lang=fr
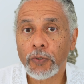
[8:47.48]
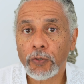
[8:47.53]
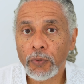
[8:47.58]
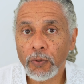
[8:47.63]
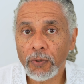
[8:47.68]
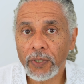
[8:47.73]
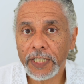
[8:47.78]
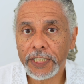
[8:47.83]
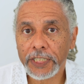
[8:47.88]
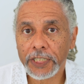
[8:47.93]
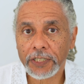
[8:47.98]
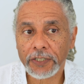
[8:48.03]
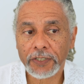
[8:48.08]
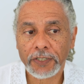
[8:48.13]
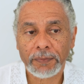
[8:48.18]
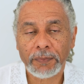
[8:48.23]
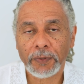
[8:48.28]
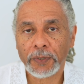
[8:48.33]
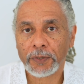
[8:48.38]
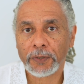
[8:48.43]
tous les
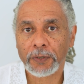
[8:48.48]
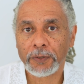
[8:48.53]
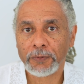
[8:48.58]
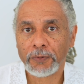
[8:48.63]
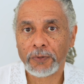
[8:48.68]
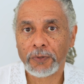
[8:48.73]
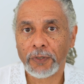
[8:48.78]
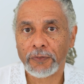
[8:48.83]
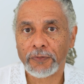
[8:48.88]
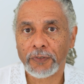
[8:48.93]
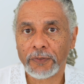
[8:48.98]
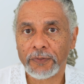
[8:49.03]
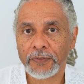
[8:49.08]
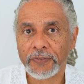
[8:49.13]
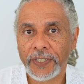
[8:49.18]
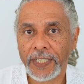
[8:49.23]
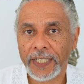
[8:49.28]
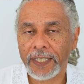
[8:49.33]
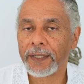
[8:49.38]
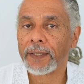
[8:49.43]
changements que nous devrons
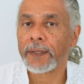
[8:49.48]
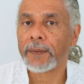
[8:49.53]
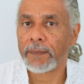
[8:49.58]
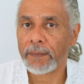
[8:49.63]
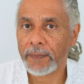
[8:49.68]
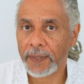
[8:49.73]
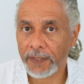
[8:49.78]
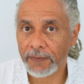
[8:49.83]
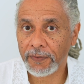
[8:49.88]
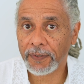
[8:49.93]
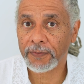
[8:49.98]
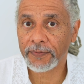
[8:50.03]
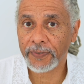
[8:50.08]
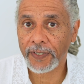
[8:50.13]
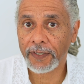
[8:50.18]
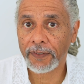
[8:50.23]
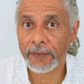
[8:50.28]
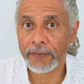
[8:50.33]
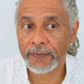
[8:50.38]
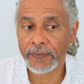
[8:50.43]
faire, mais il va
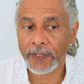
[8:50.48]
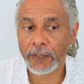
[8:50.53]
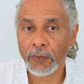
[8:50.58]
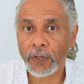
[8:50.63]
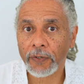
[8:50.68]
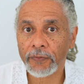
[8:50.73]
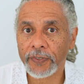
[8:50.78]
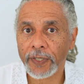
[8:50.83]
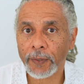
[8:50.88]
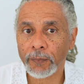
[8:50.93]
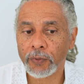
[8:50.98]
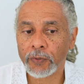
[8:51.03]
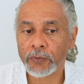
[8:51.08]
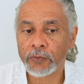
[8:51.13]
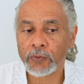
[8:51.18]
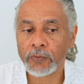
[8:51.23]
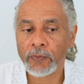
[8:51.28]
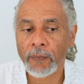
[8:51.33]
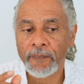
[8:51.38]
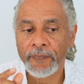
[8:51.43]
falloir en faire
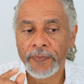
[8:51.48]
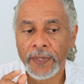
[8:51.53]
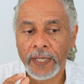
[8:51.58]
beaucoup.